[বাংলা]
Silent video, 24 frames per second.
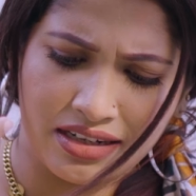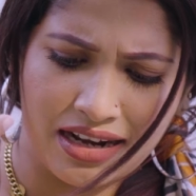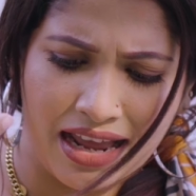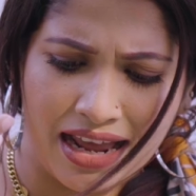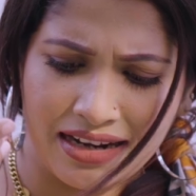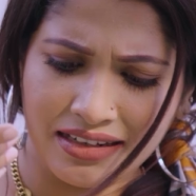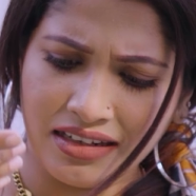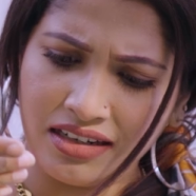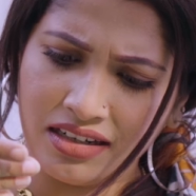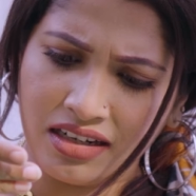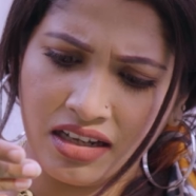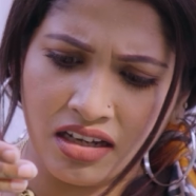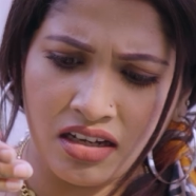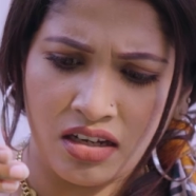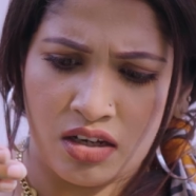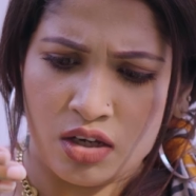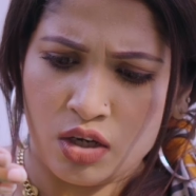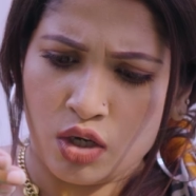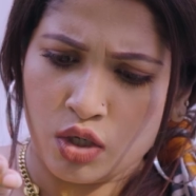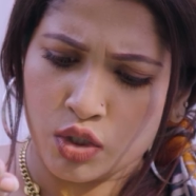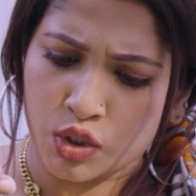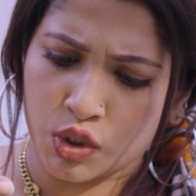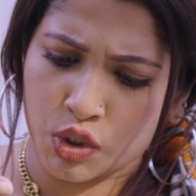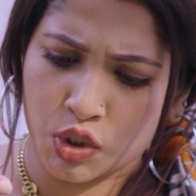না না না
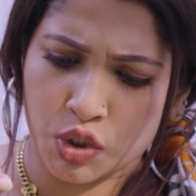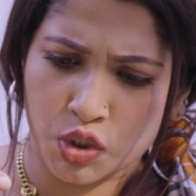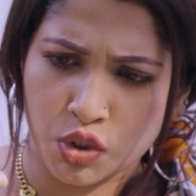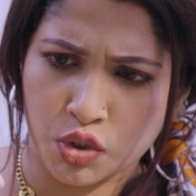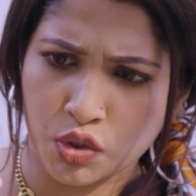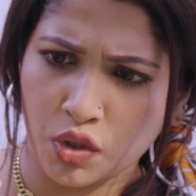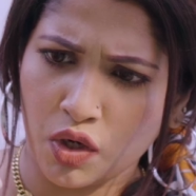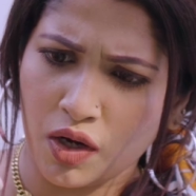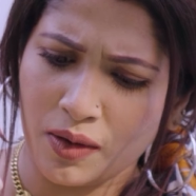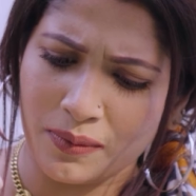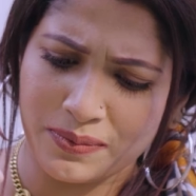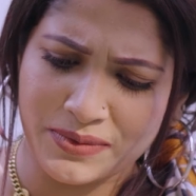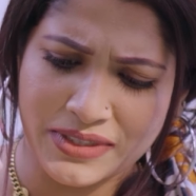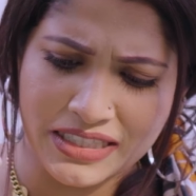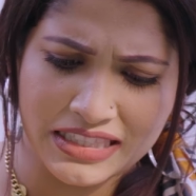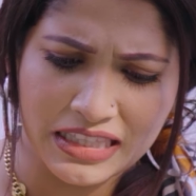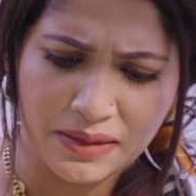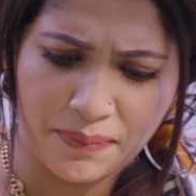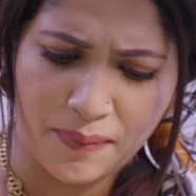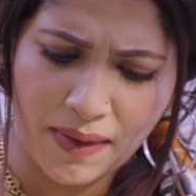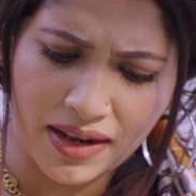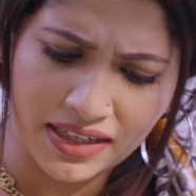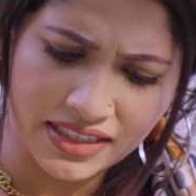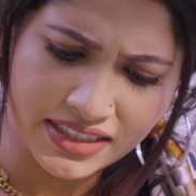
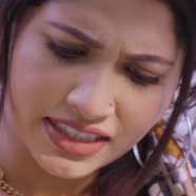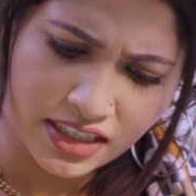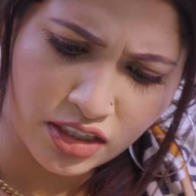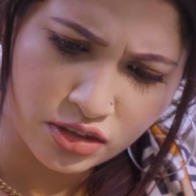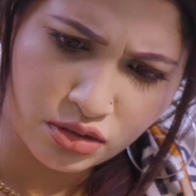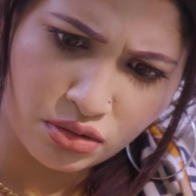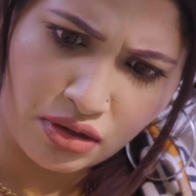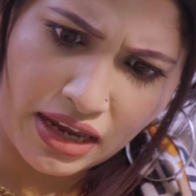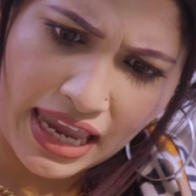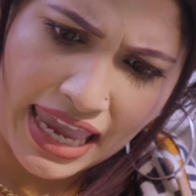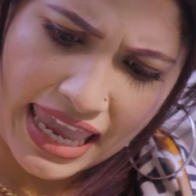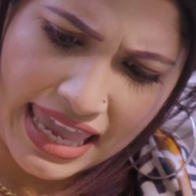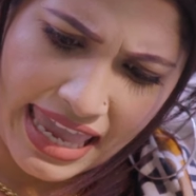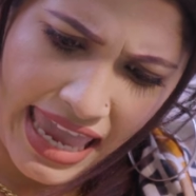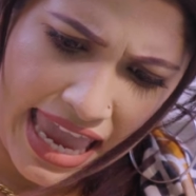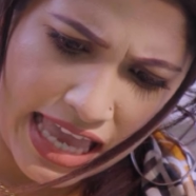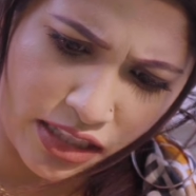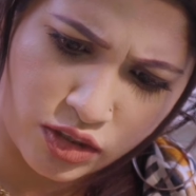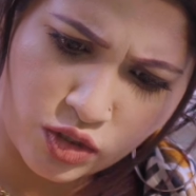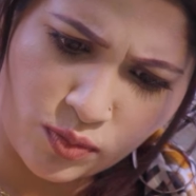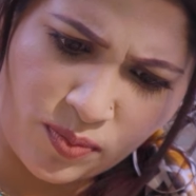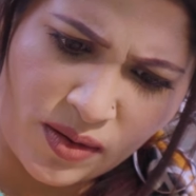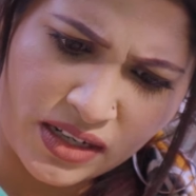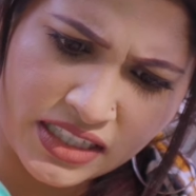সবজিতে পানি দিলে তো
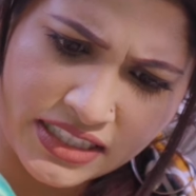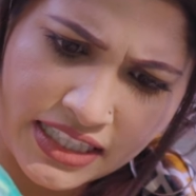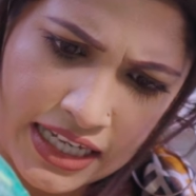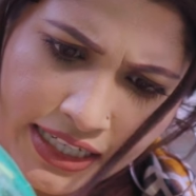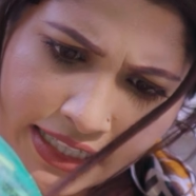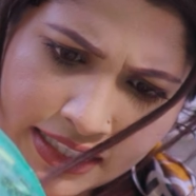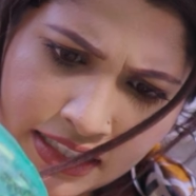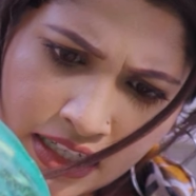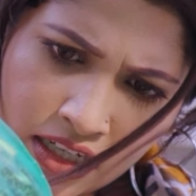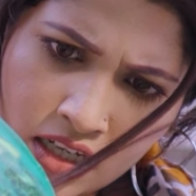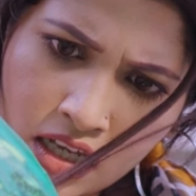এত পানি থাকে